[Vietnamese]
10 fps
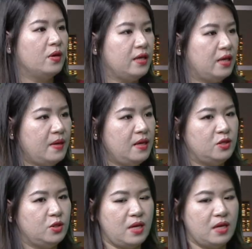nghiệp ấy
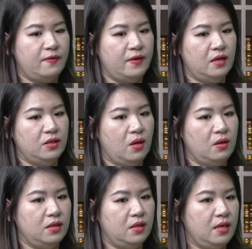thì chúng ta cần phải lựa
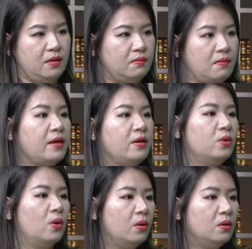chọn dựa trên ba yếu
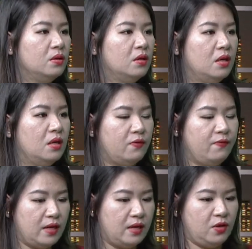tố nó
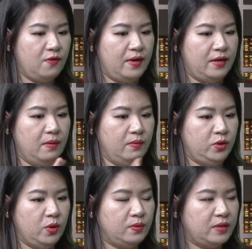phải là nó phải là điểm
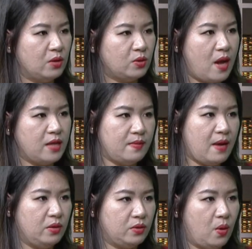chung giao thoa giữa
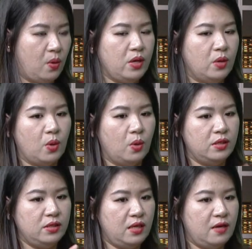ba yếu tố yếu tố
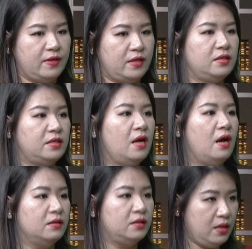thứ nhất là phải từ
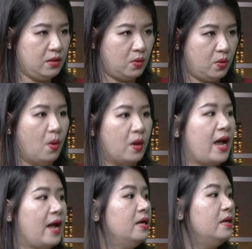sở thích của
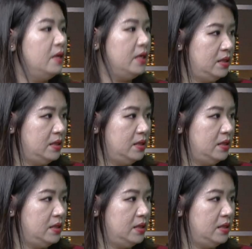cá nhân mình